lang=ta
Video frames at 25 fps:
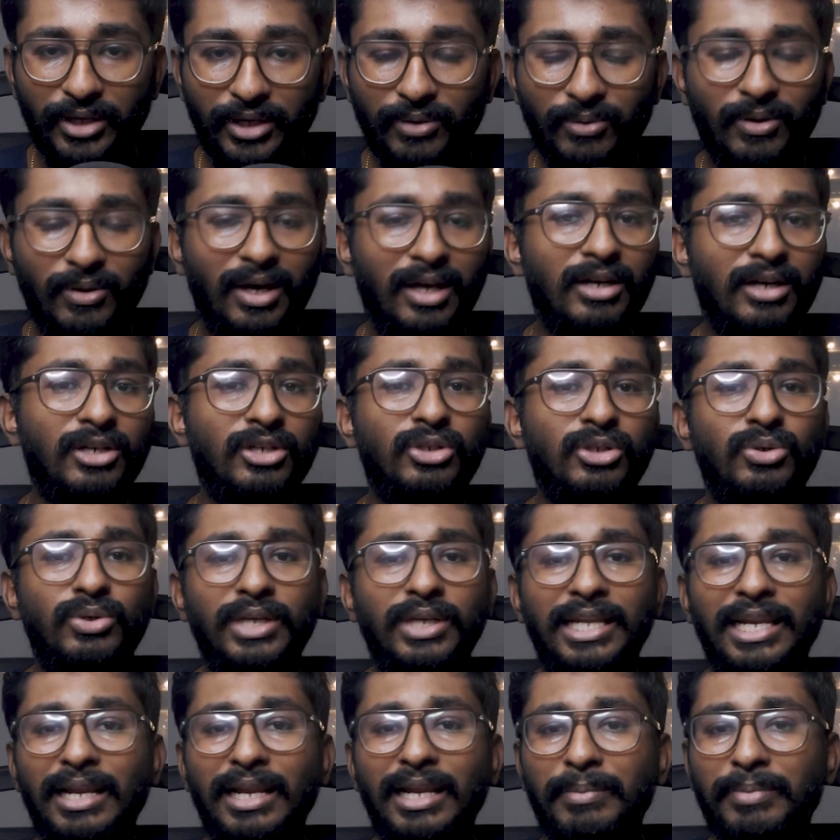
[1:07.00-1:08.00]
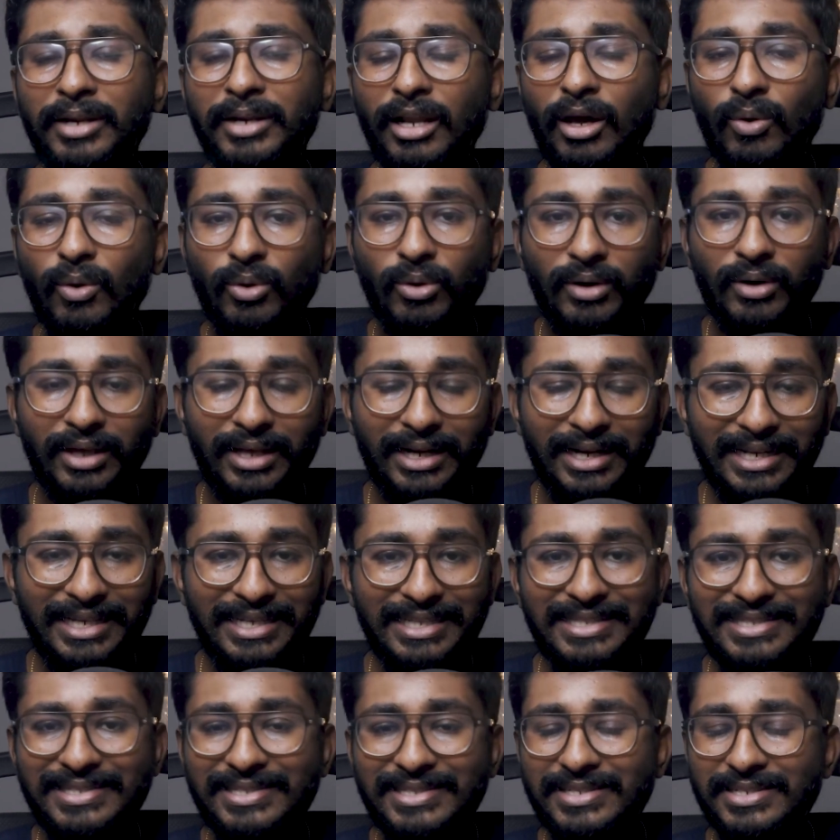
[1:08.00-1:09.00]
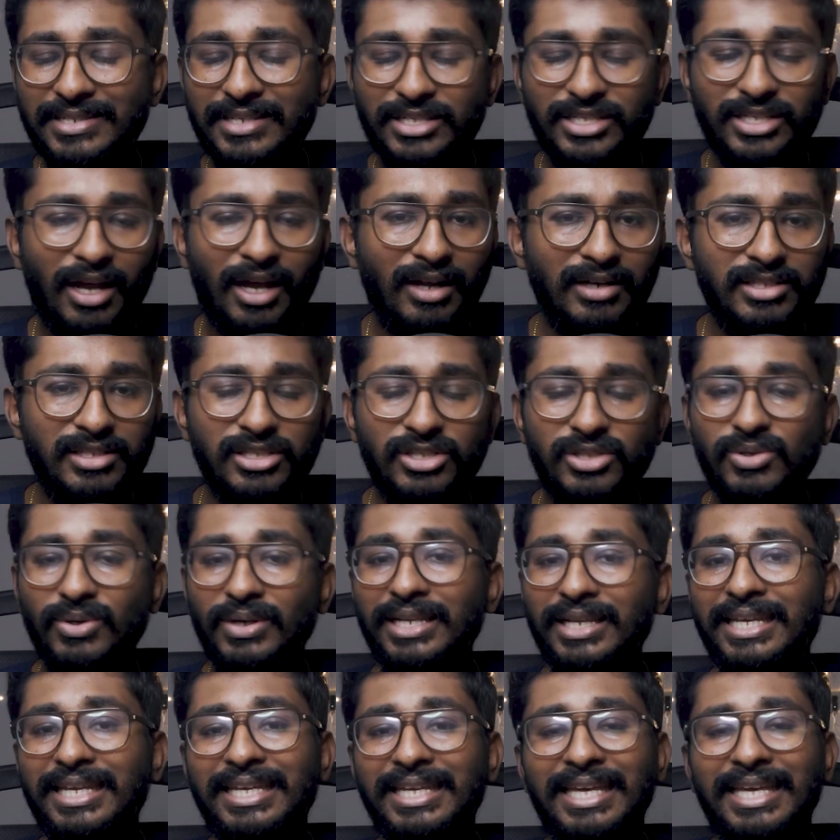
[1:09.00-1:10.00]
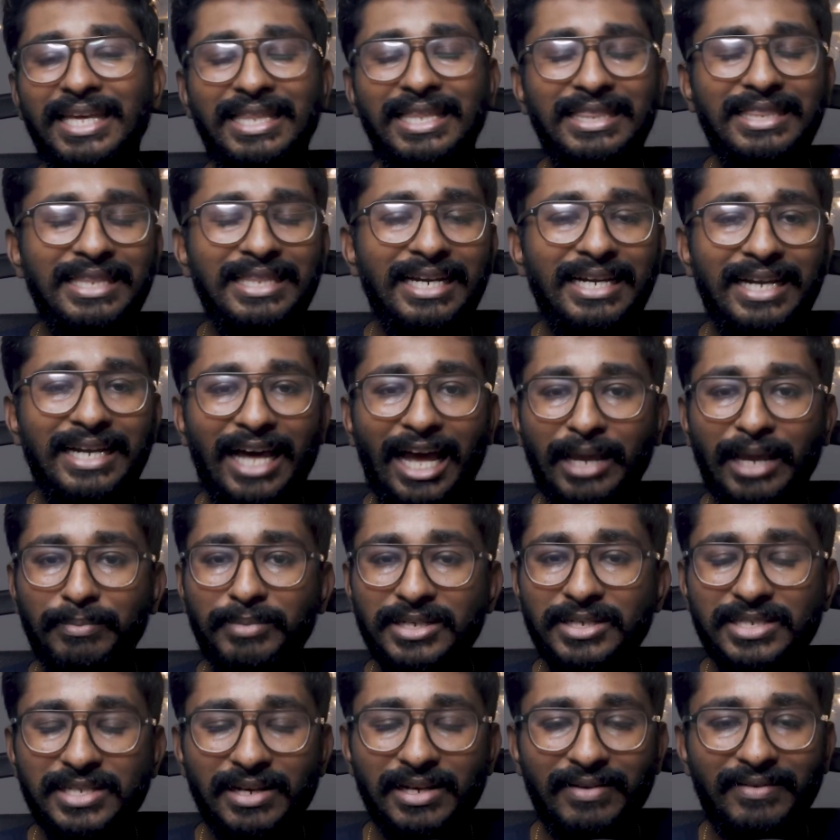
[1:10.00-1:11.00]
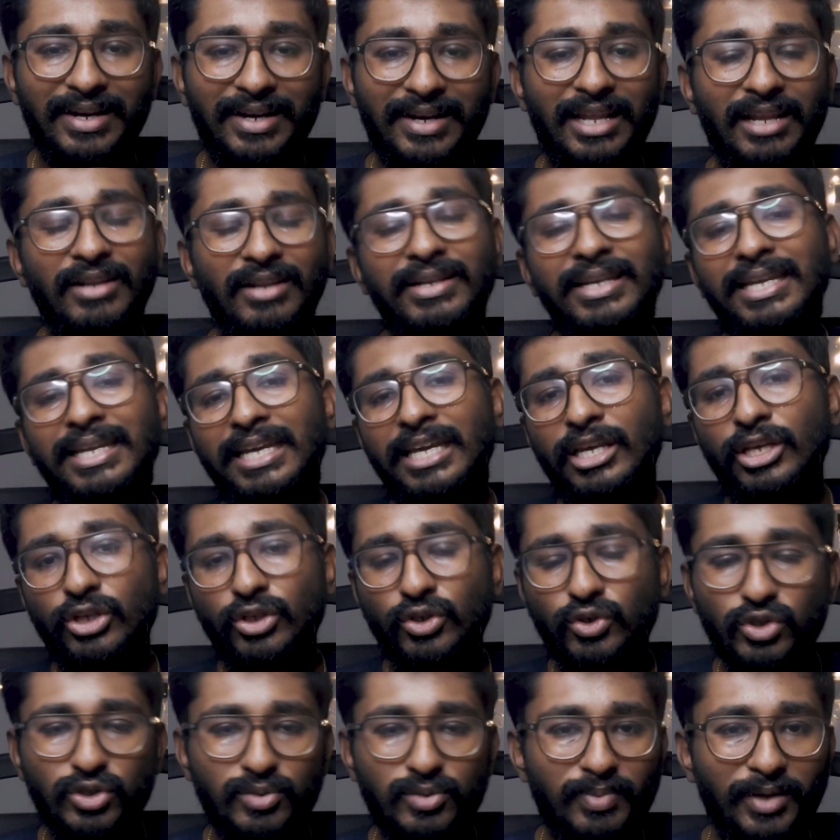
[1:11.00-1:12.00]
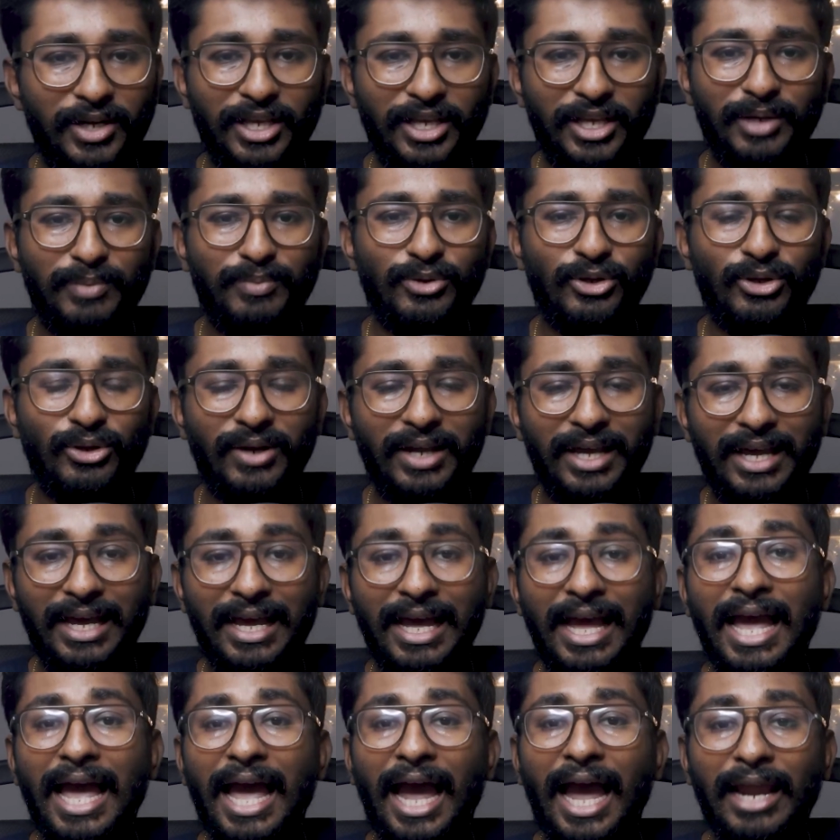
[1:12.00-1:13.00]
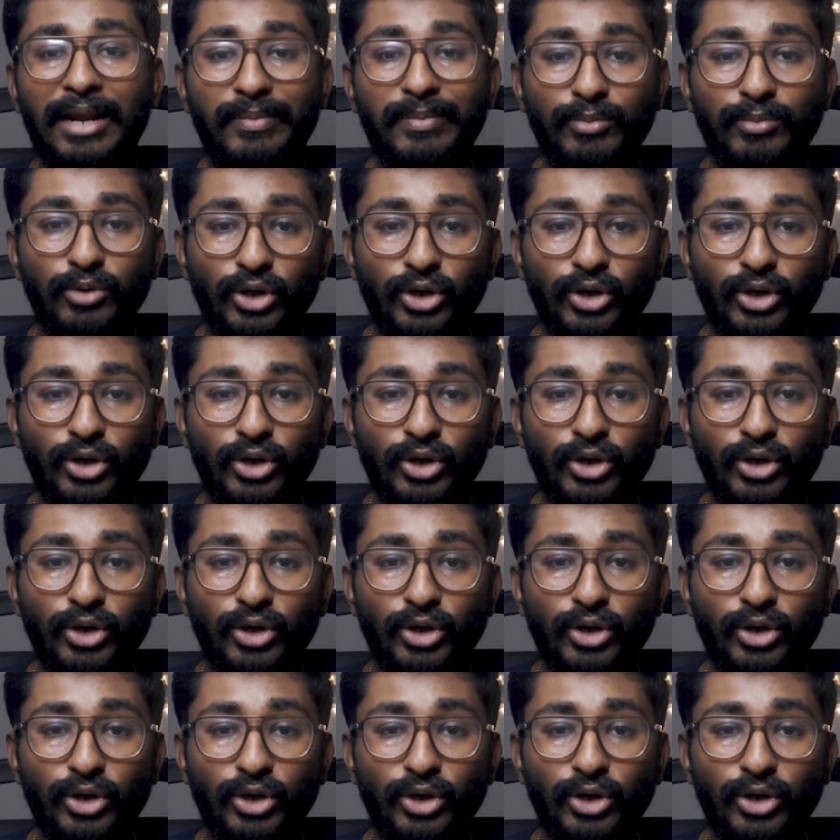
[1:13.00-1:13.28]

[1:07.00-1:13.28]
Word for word: வீடியோக்காக இருக்கட்டும் இல்லை அப்படின்னா உங்களுடைய ரீல்ஸ் ஷார்ட்ஸ்னு சொல்லி எந்த டைமென்ஷனில் வேணாலும் நீங்கள் யூஸ் பண்ணிக்க முடியுங்க அண்ட்